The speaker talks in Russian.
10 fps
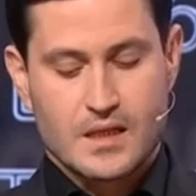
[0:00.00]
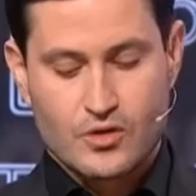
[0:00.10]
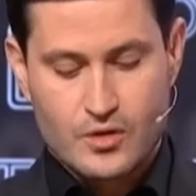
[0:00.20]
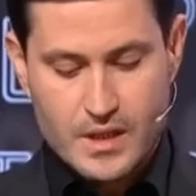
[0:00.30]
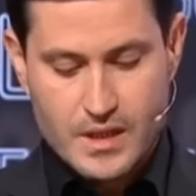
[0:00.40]

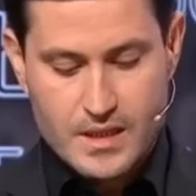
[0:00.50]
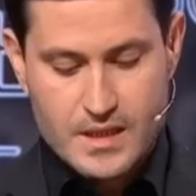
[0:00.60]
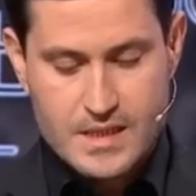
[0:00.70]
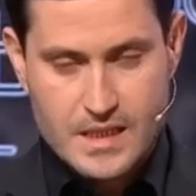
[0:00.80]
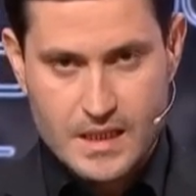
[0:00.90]
которые
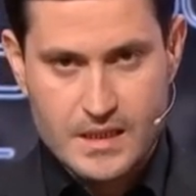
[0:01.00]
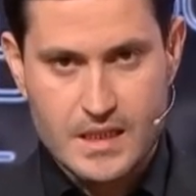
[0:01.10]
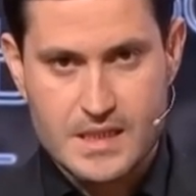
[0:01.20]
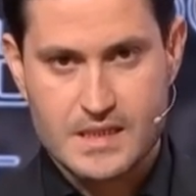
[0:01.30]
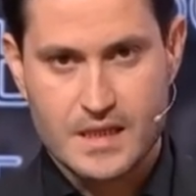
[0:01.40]

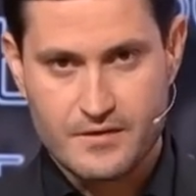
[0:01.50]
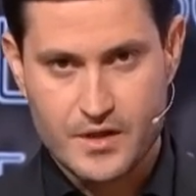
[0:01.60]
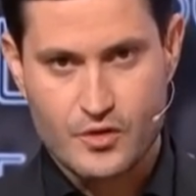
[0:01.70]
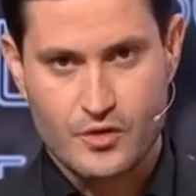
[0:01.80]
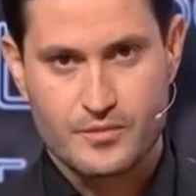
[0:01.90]
сохранились на
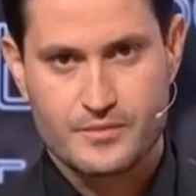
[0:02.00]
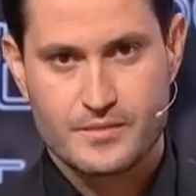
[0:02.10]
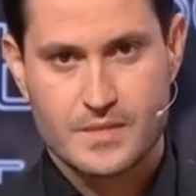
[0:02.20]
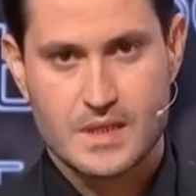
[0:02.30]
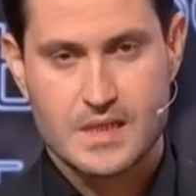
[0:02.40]
видео
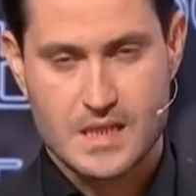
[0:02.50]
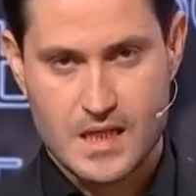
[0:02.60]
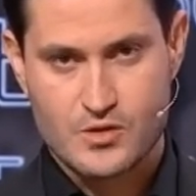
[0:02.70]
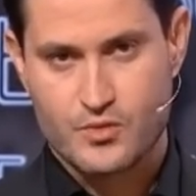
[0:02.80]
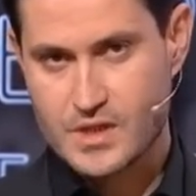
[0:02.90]

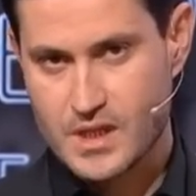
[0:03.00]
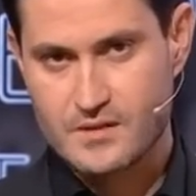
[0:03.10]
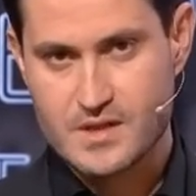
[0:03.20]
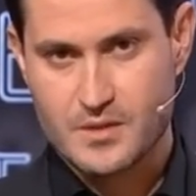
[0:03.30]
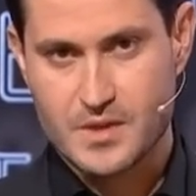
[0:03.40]
сразу после этого